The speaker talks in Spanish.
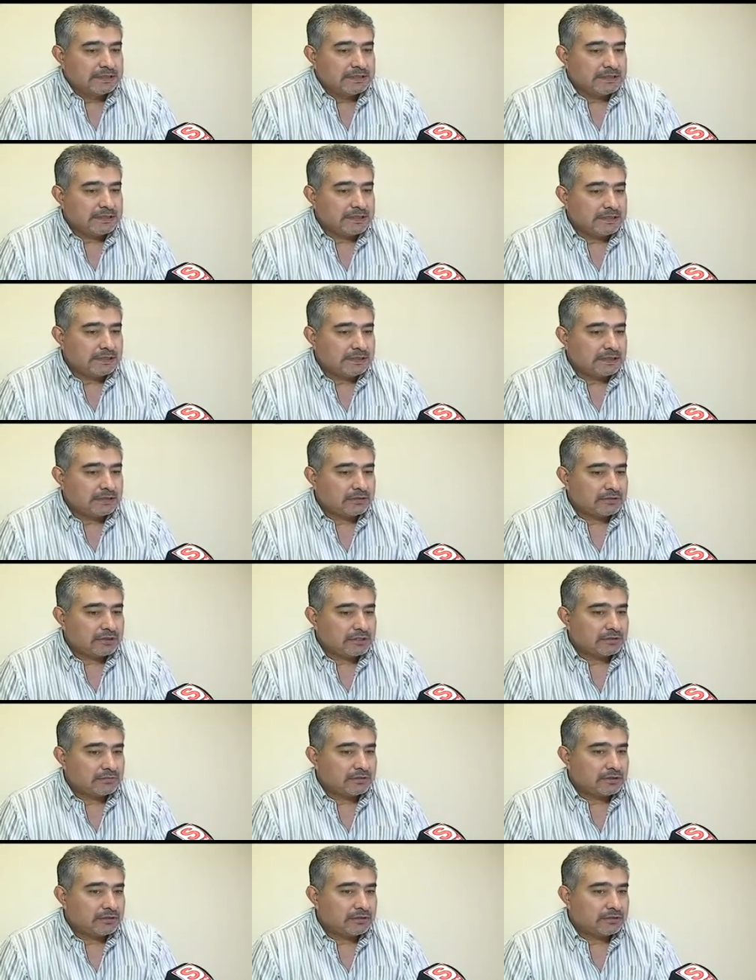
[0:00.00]
Y la
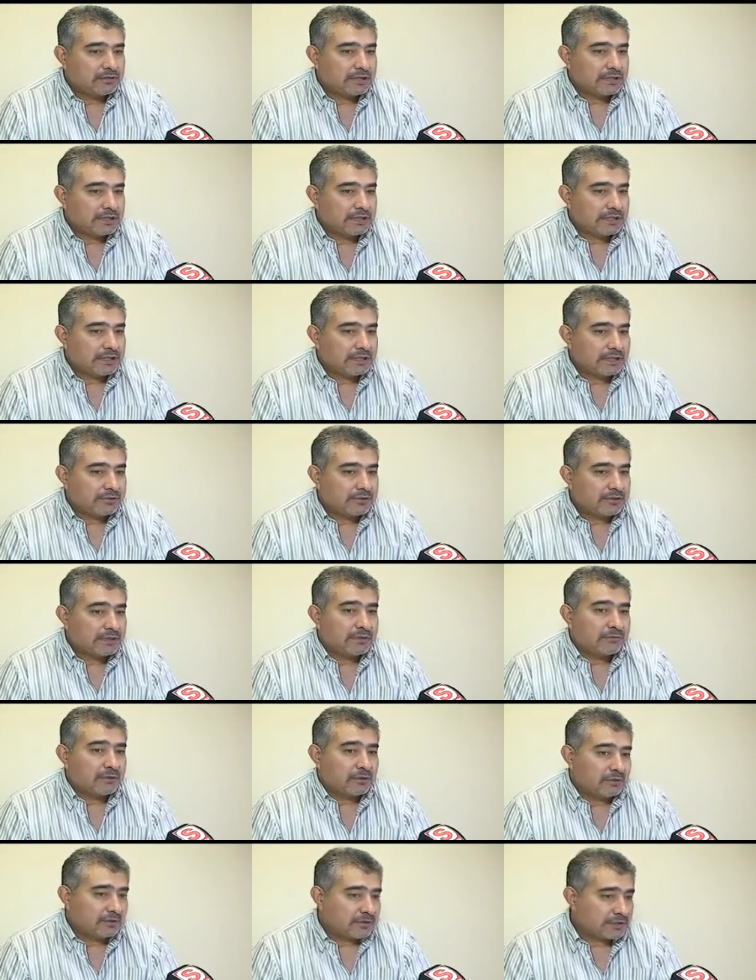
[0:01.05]
otra cuestión que tiene que ver,
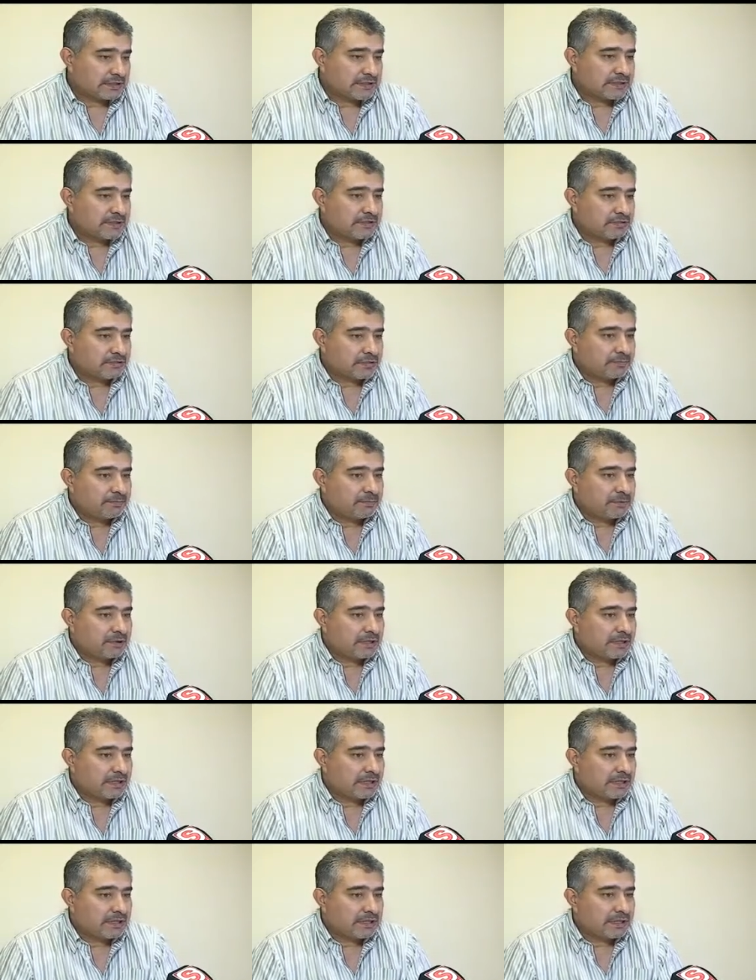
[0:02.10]
que bueno, ya ha sido
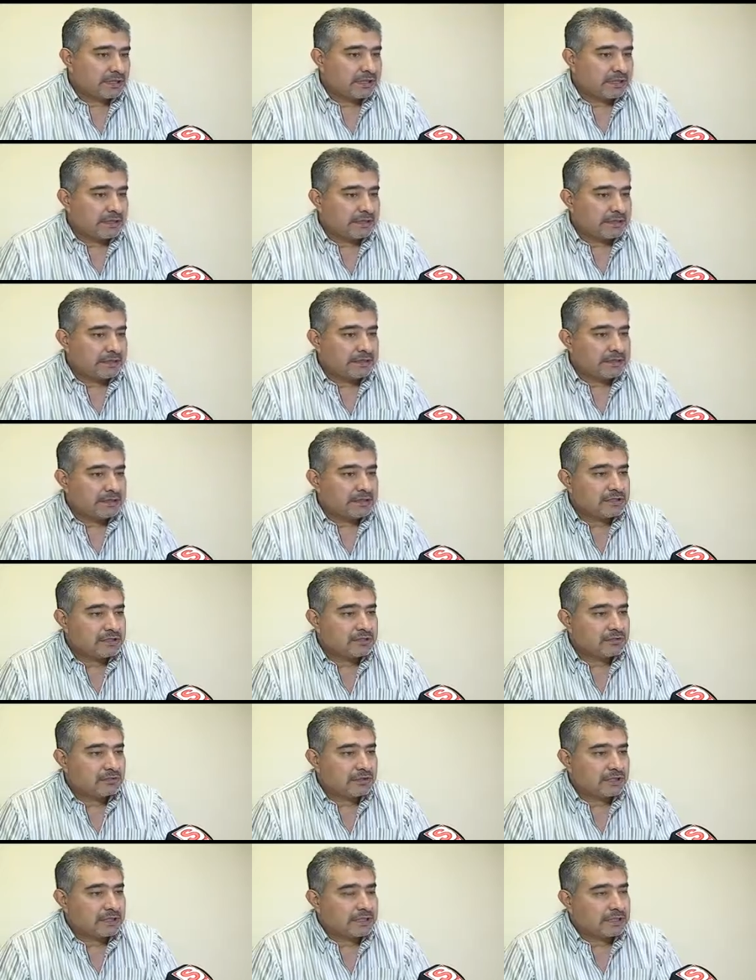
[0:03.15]
respondida, que es el
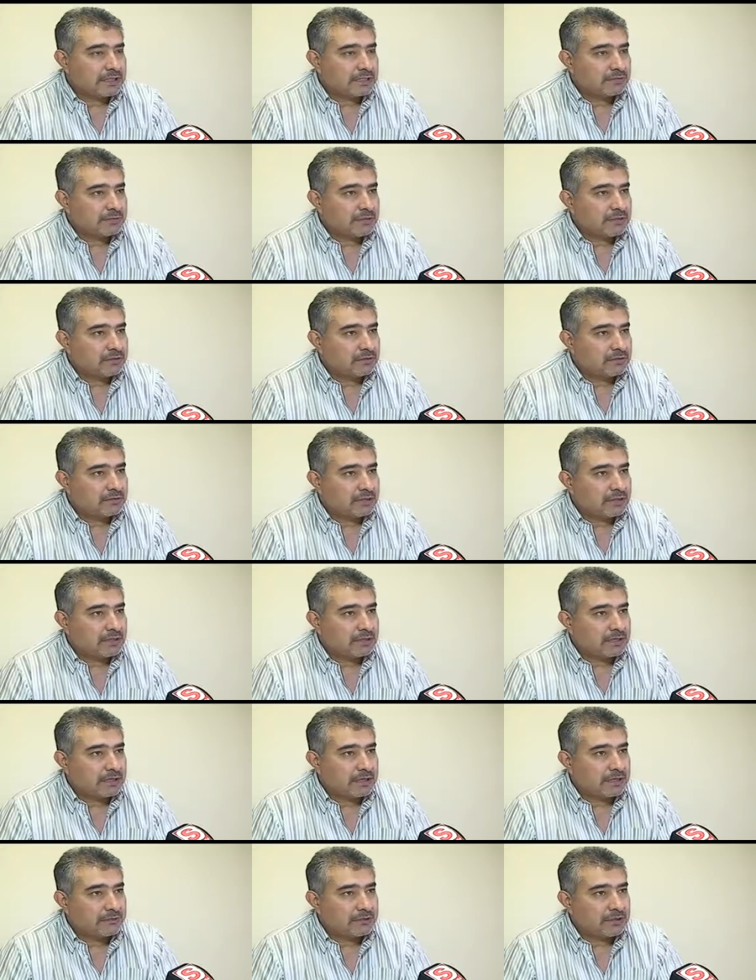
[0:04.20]
inicio del tratamiento del
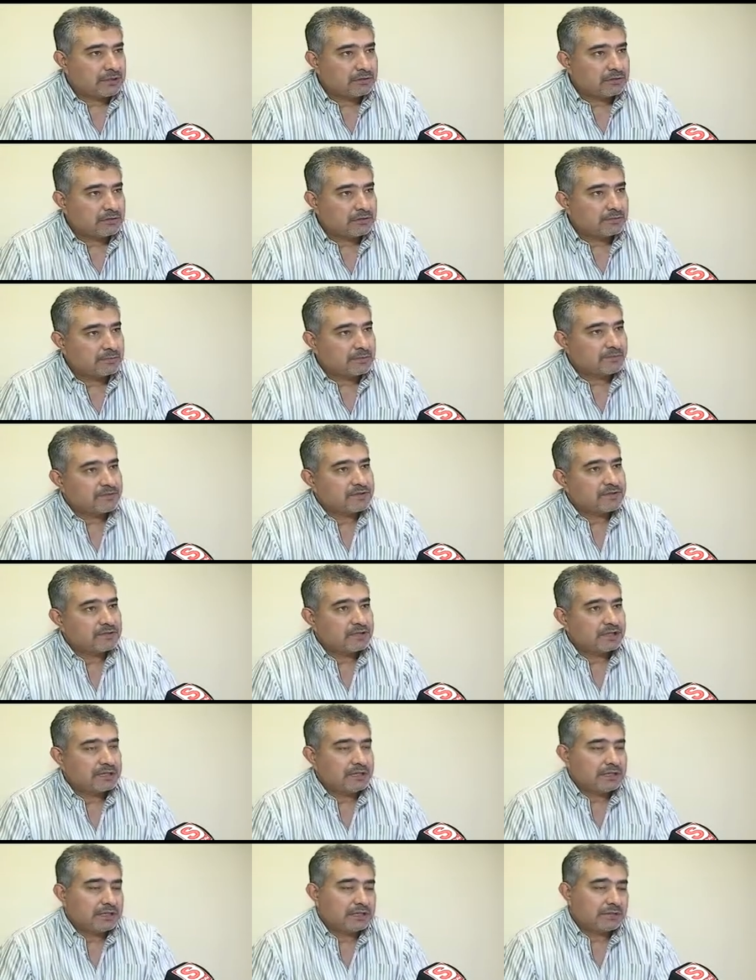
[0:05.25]
reglamento de los
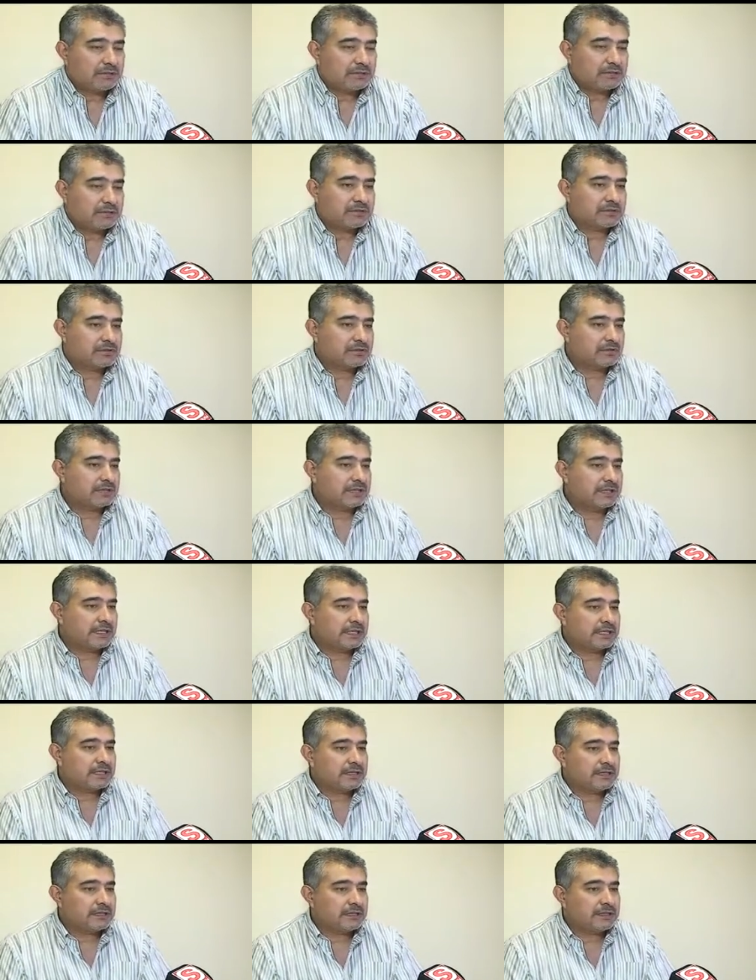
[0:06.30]
profesionales, que bueno, eso se va a
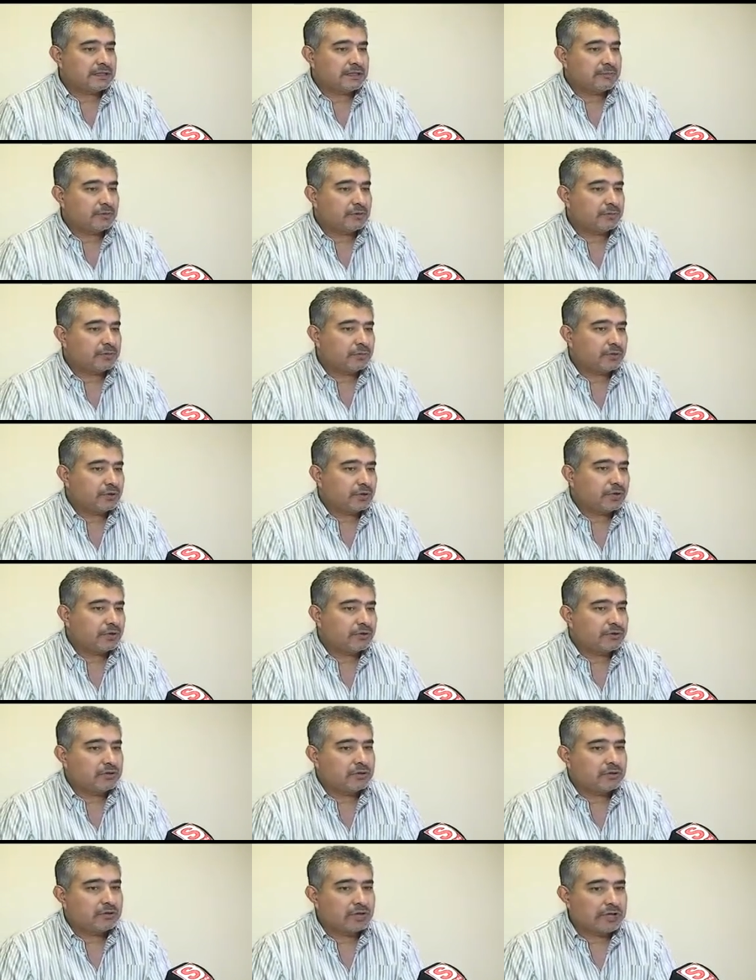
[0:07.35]
dar, eh, hemos
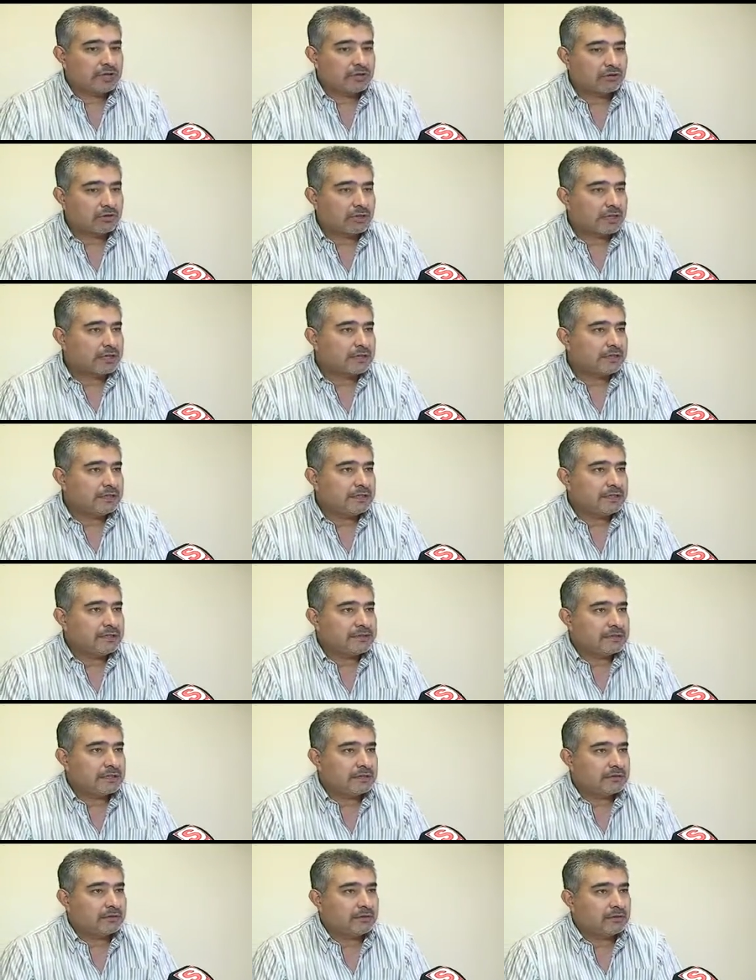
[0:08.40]
podido acordar en
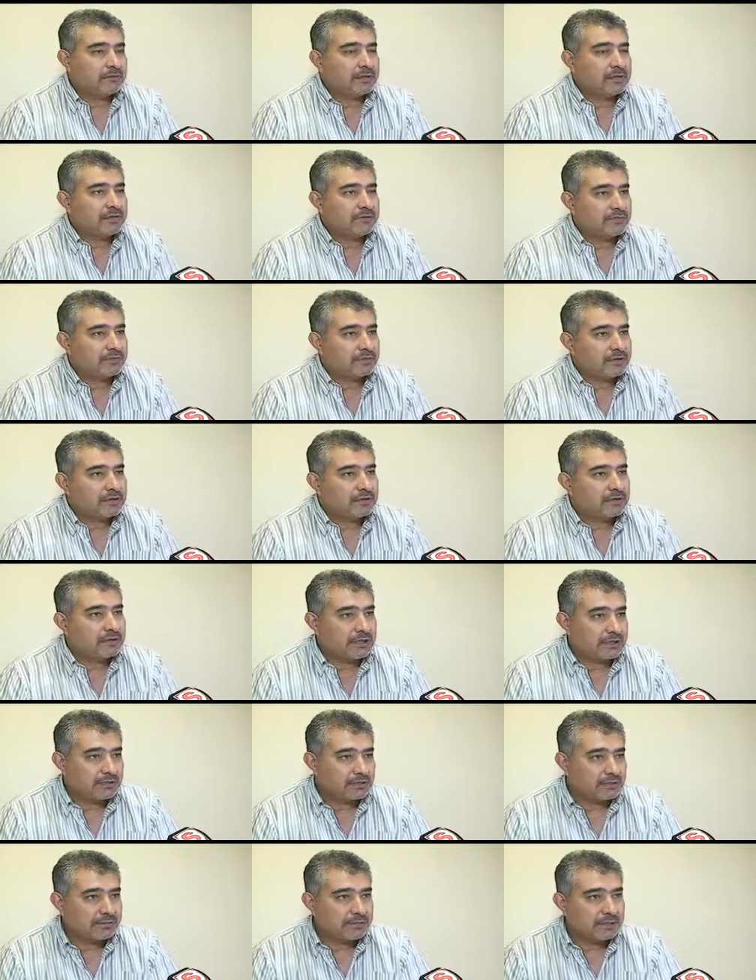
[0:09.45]
iniciarlo en el mes de febrero del
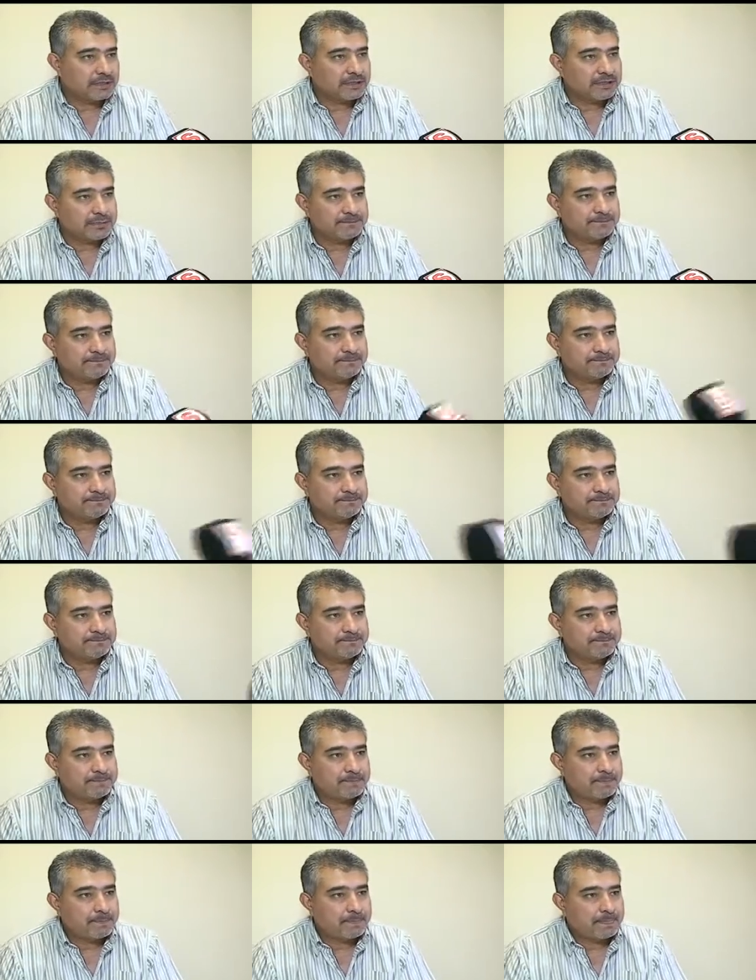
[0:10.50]
año que viene. Eh,
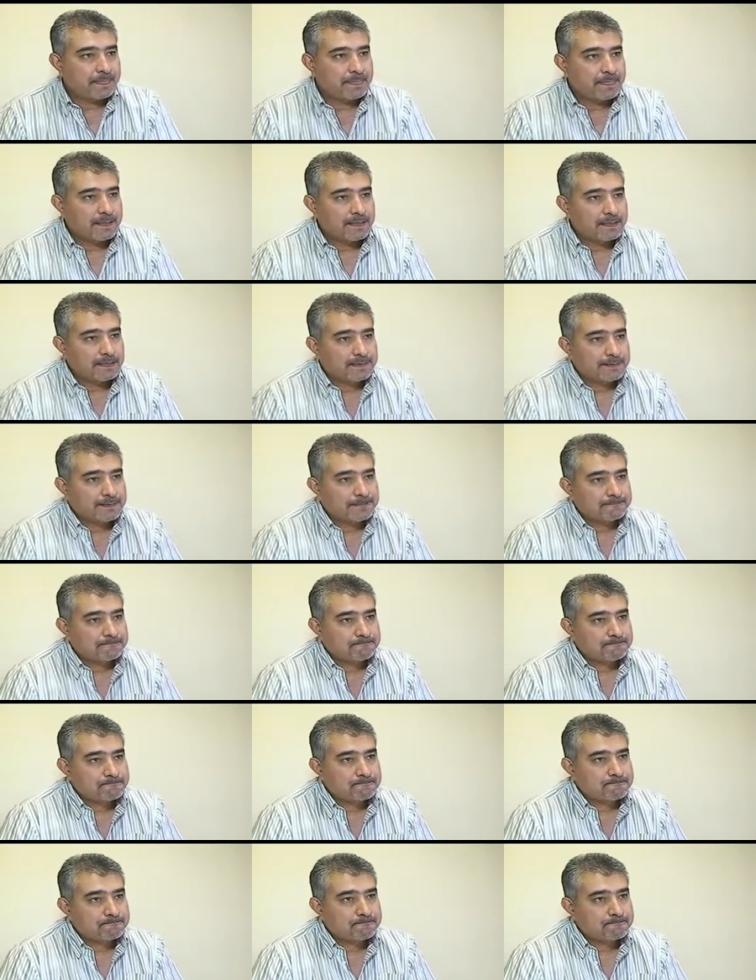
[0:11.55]
¿Cómo está el tema
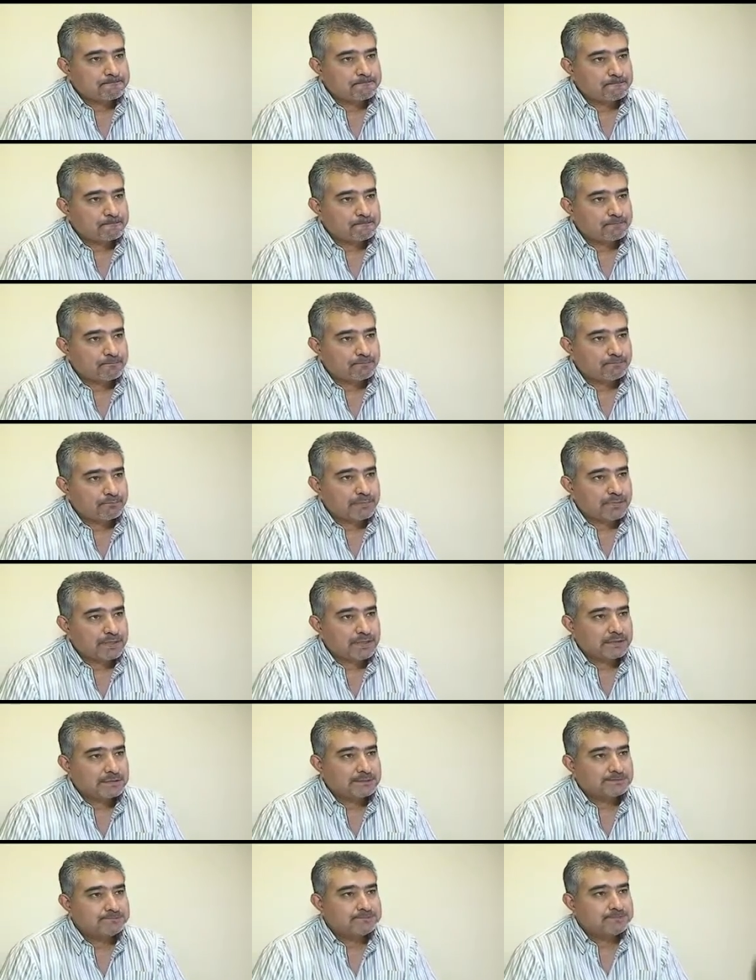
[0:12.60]
edilicio en la
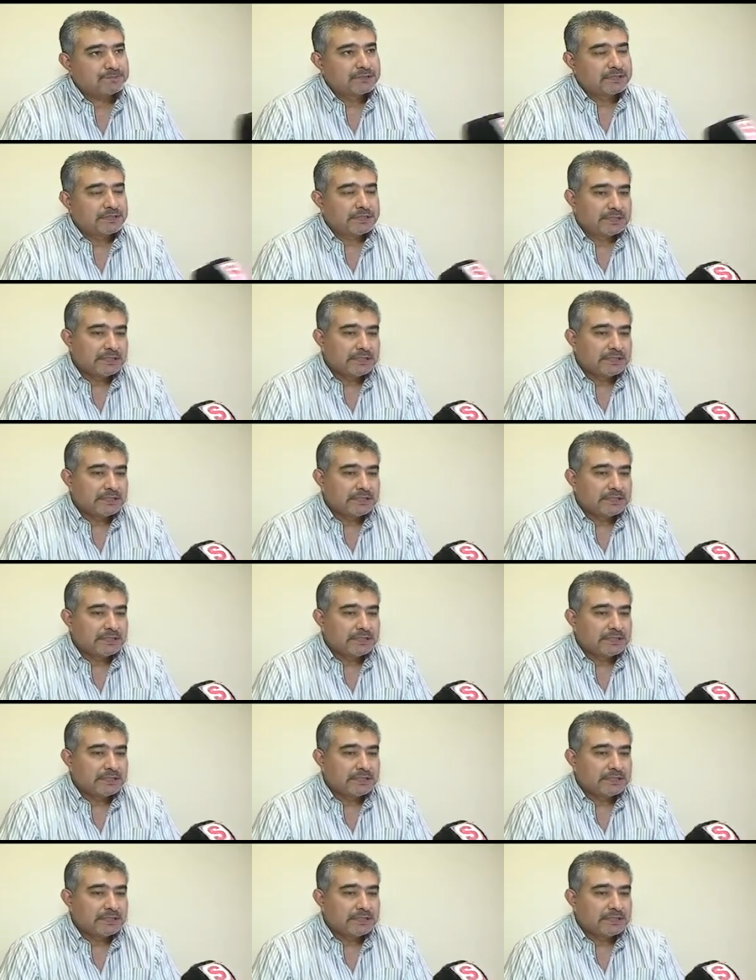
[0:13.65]
justicia?